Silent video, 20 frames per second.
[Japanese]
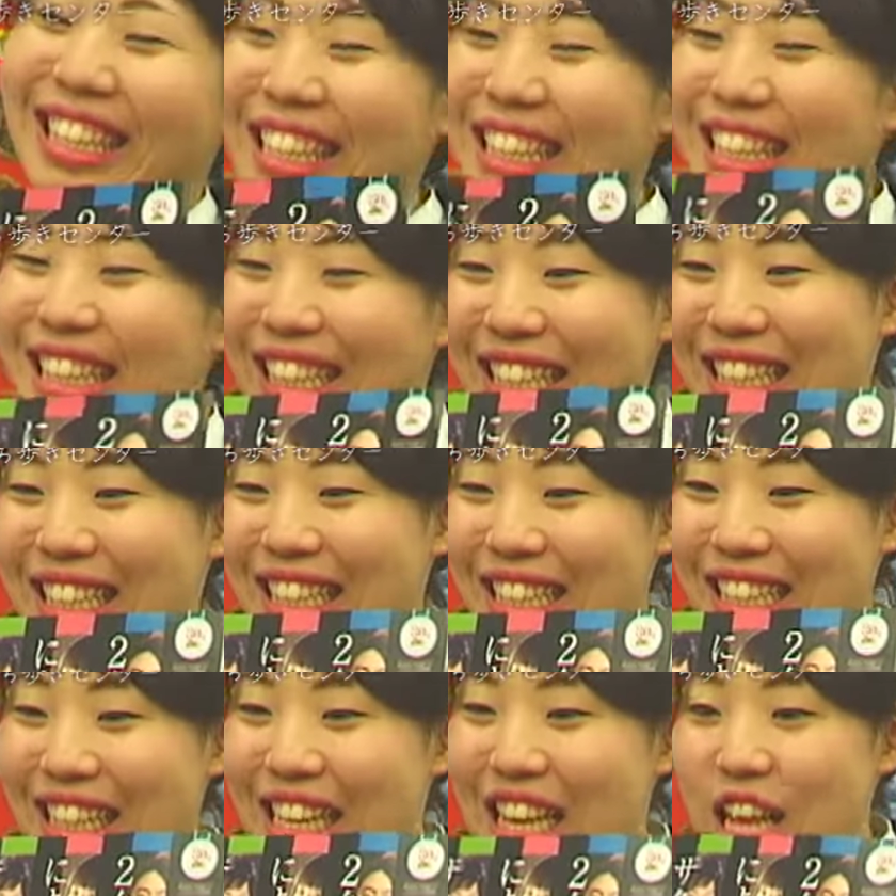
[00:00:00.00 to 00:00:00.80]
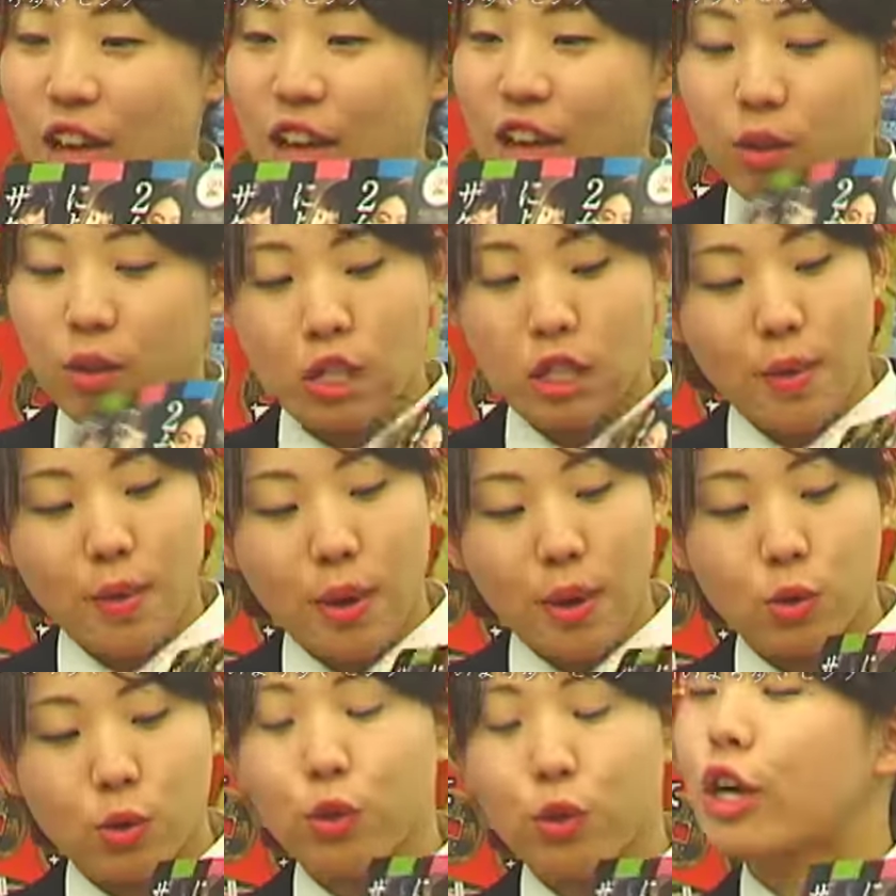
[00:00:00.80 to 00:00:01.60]
はい。これいつでし
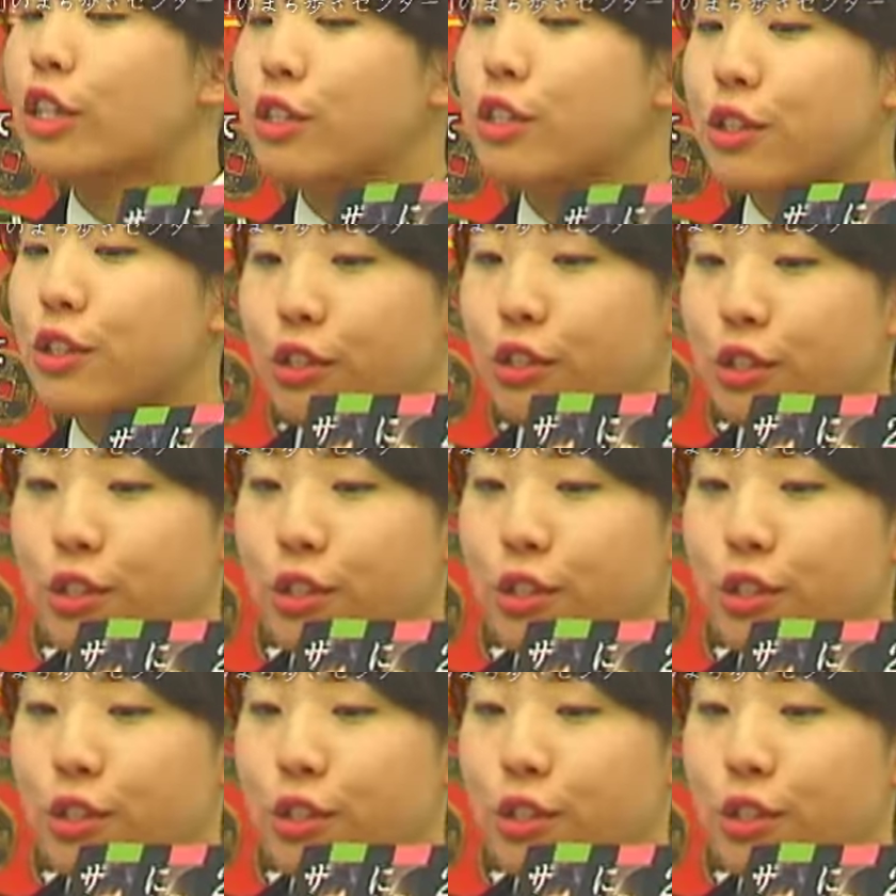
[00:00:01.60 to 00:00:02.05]
たっけ？こちらは